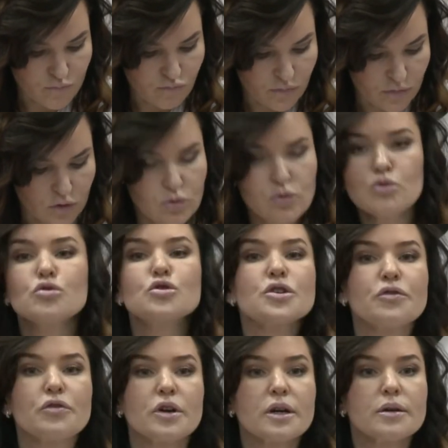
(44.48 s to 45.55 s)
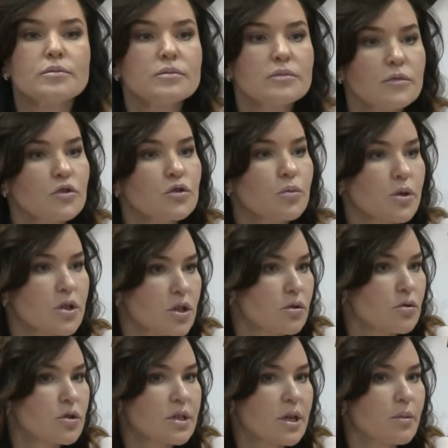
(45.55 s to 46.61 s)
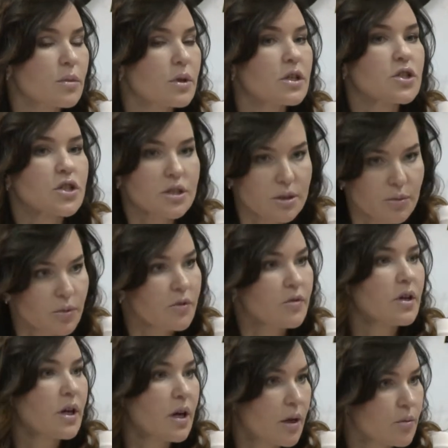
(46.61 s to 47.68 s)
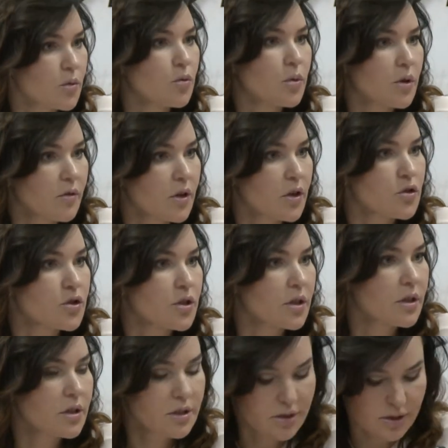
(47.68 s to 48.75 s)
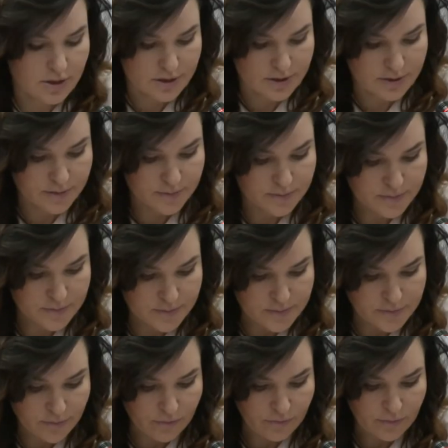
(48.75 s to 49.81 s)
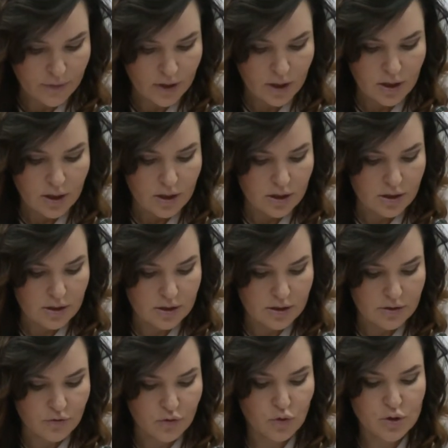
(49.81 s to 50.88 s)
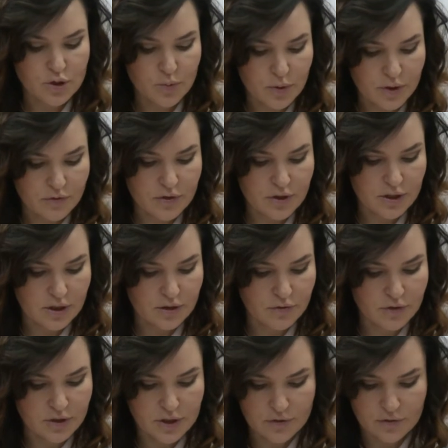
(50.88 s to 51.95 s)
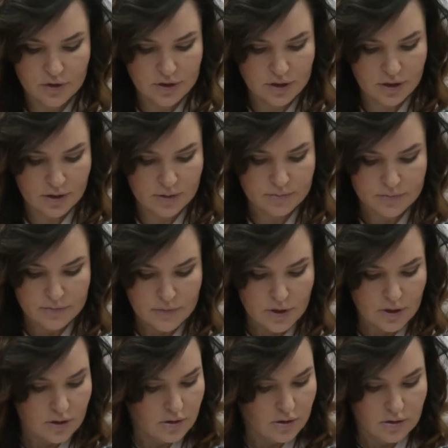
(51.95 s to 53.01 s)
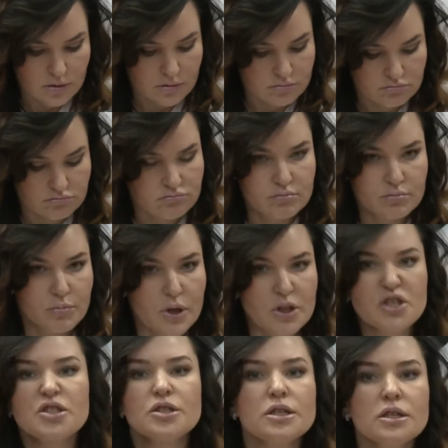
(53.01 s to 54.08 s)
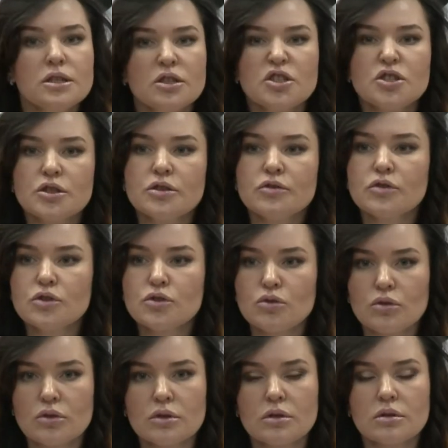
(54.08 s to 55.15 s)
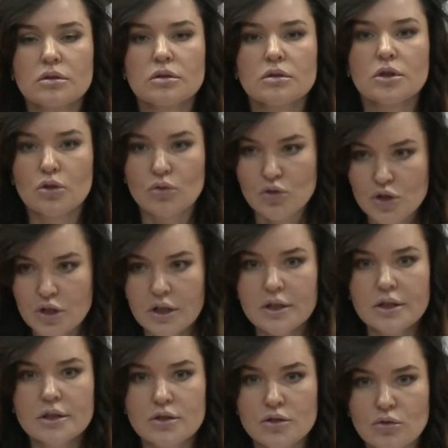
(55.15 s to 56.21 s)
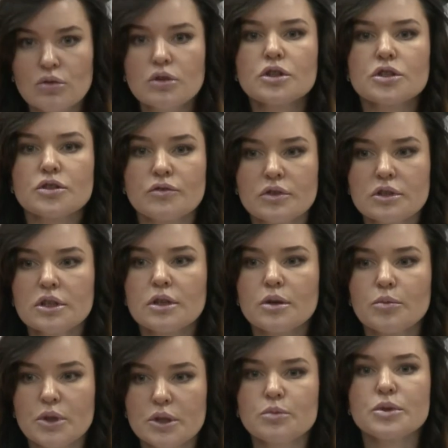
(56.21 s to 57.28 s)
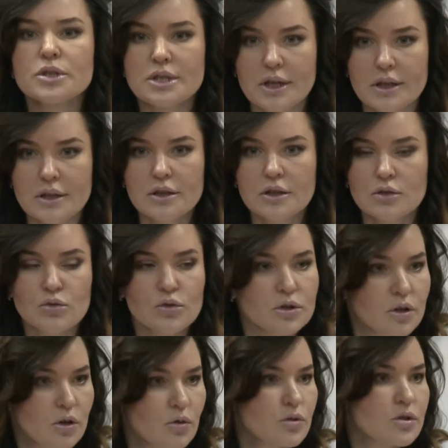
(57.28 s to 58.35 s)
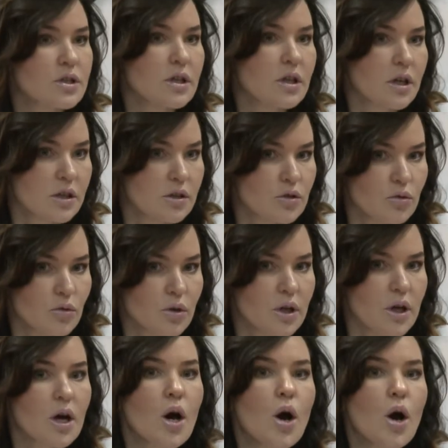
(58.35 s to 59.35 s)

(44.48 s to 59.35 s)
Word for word: ну, ГУЖФ. Э». Вот, пожалуй, самые часто привлекаемые управляющие организации. В ходе проверок выявлено почти 1900 нарушений, столько же выдано предписаний, которые находятся на контроле.